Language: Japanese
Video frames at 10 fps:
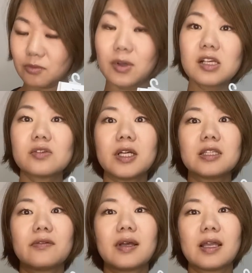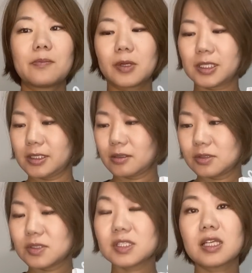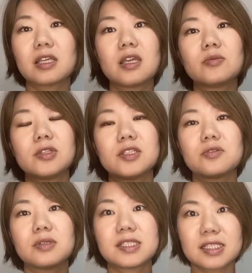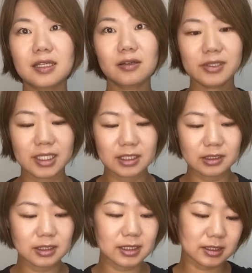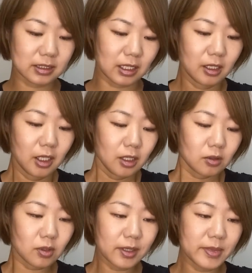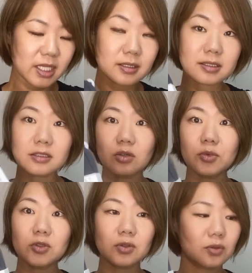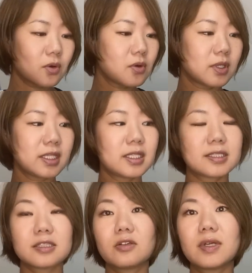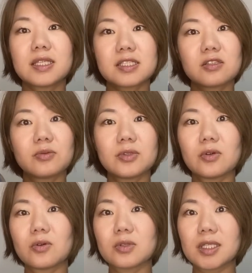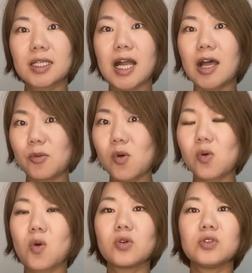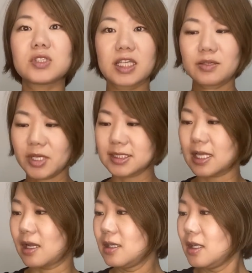ワークマンではやっぱり靴下系も非常に力を入れていてですね、これメンズのものとレディースの私のものを購入してきました。